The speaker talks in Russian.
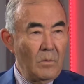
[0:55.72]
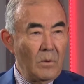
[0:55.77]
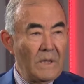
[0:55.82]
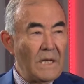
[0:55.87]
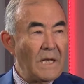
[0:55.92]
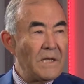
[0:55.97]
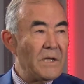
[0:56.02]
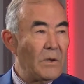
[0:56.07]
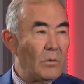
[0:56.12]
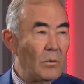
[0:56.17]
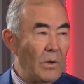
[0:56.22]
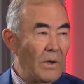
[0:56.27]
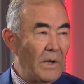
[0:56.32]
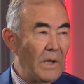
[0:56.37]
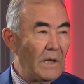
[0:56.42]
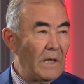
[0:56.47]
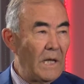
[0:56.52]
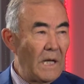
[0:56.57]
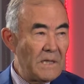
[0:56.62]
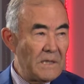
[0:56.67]

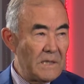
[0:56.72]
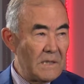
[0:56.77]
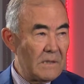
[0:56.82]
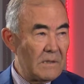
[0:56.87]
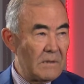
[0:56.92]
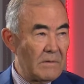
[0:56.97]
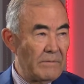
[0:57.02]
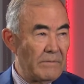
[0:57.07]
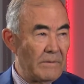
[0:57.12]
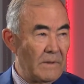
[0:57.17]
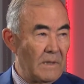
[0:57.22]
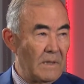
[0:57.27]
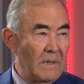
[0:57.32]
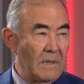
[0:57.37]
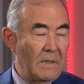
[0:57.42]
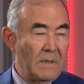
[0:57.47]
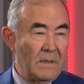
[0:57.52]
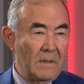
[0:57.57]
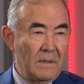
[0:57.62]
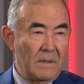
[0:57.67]
Категория качества
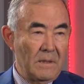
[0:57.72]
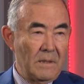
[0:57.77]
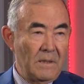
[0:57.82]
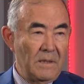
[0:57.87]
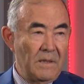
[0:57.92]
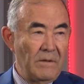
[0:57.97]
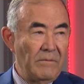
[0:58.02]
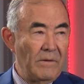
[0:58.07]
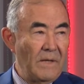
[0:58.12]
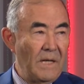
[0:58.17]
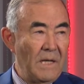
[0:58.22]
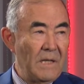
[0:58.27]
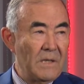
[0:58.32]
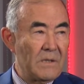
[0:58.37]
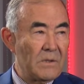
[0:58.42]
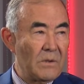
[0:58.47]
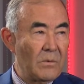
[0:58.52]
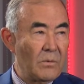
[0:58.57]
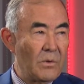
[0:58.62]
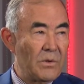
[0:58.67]
э,
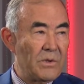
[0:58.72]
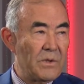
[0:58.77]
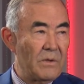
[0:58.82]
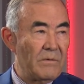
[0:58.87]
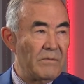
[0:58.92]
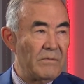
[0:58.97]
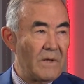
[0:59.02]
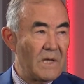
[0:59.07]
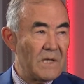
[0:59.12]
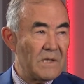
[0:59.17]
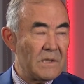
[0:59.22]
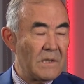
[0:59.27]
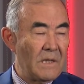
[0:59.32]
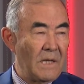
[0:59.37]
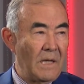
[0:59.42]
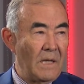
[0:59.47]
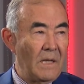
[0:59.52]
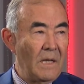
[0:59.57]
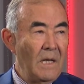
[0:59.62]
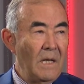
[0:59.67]
является очень
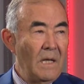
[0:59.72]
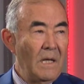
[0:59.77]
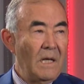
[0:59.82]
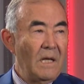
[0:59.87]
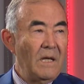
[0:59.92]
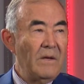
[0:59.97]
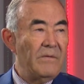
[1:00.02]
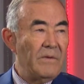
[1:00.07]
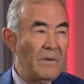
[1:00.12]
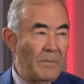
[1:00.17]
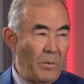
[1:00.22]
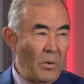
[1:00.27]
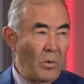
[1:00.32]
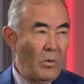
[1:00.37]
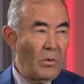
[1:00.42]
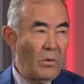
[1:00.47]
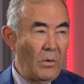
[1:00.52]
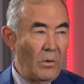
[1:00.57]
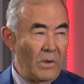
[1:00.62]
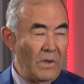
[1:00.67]
важной и в эпоху